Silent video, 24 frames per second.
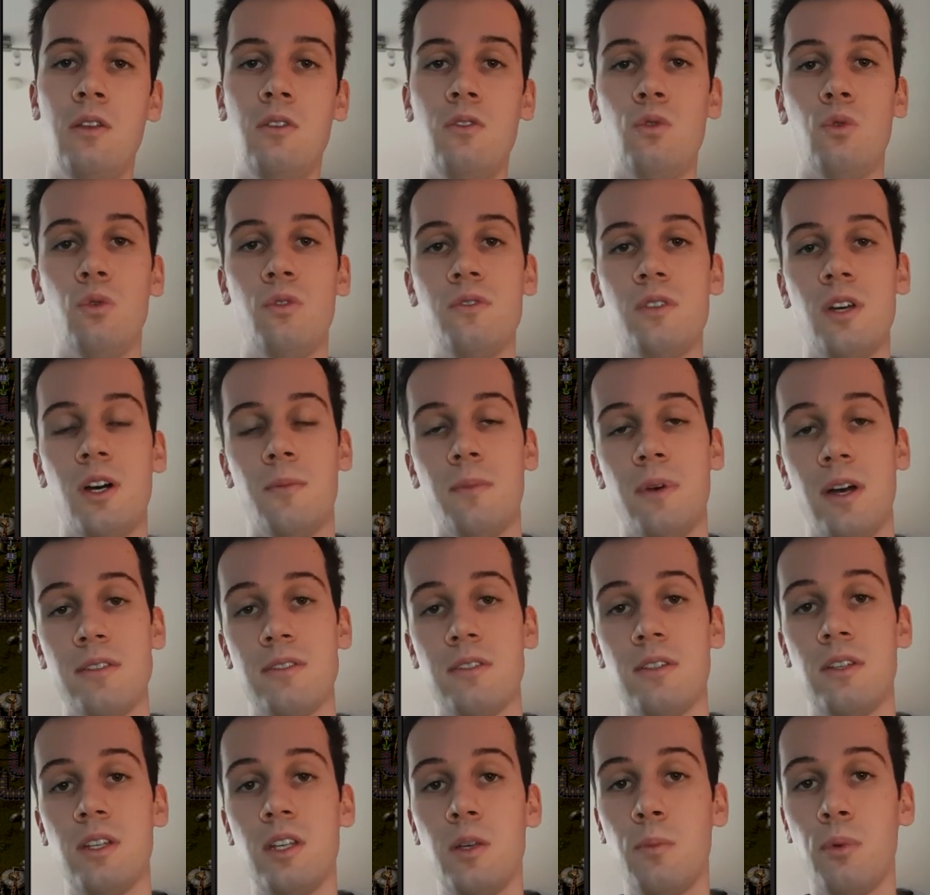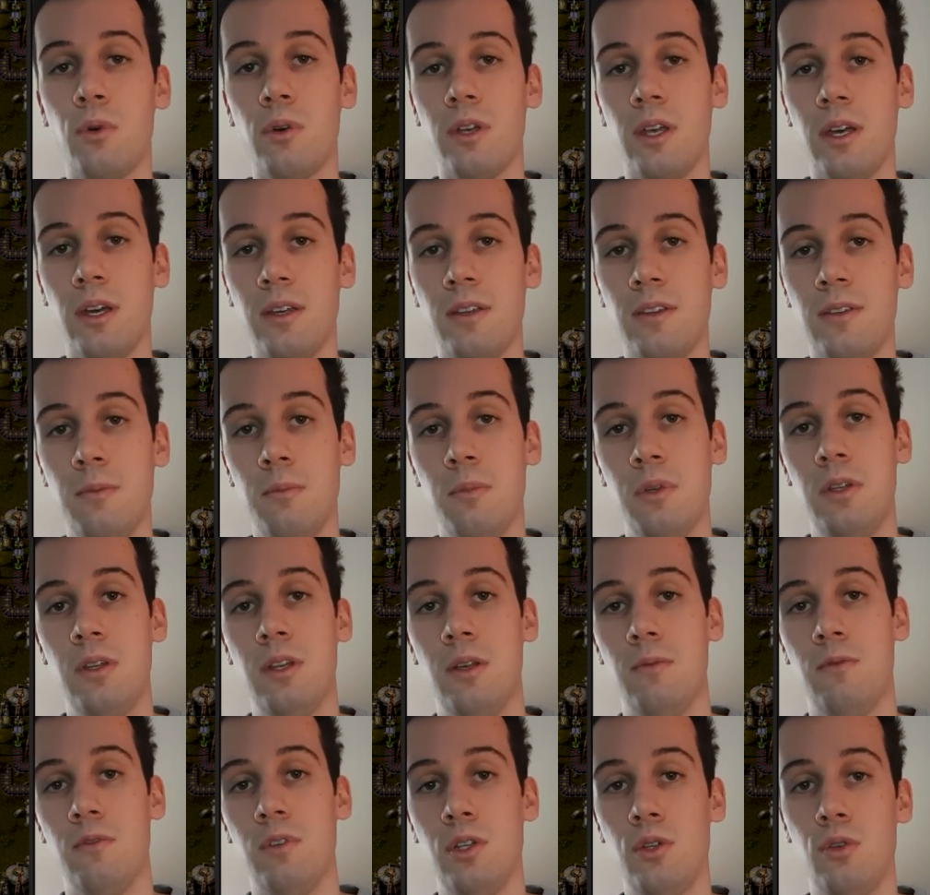zu unserem ICT-Projekt mit
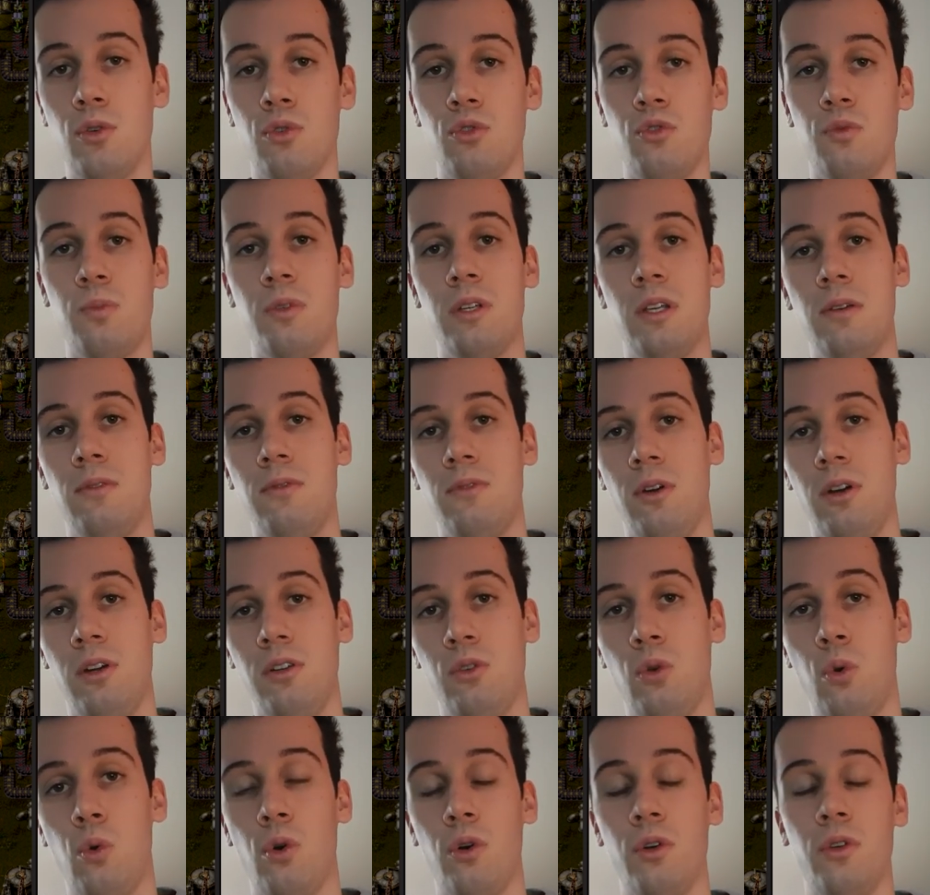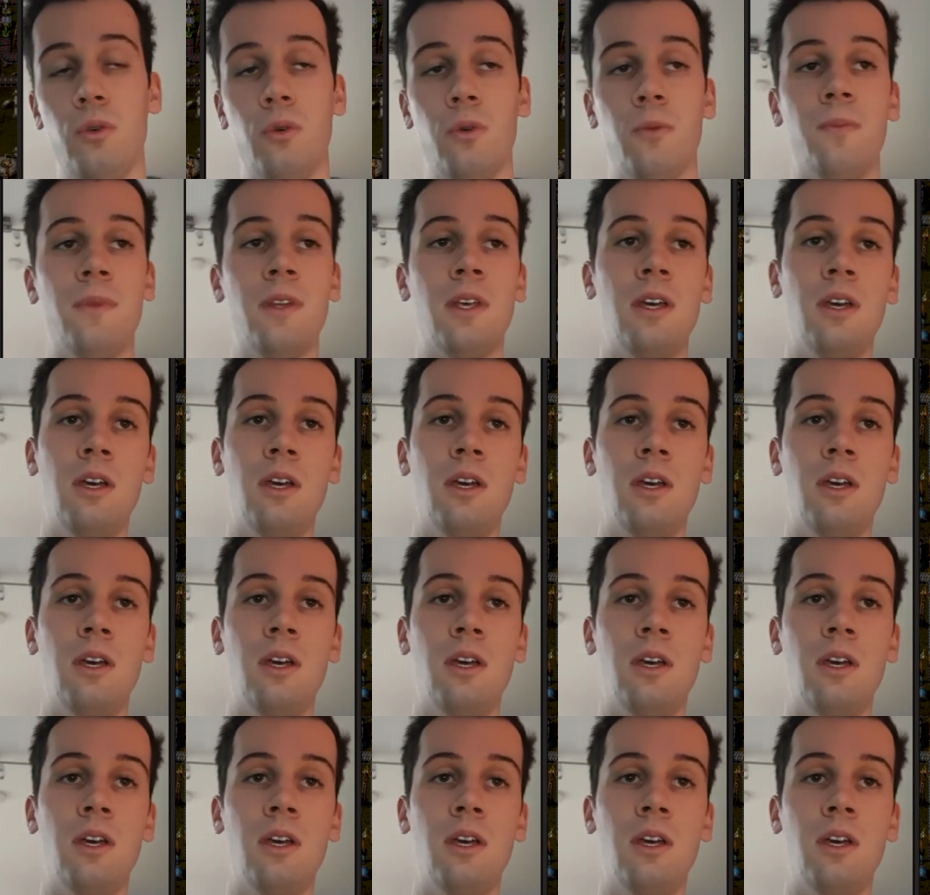dem Videospiel Factorio.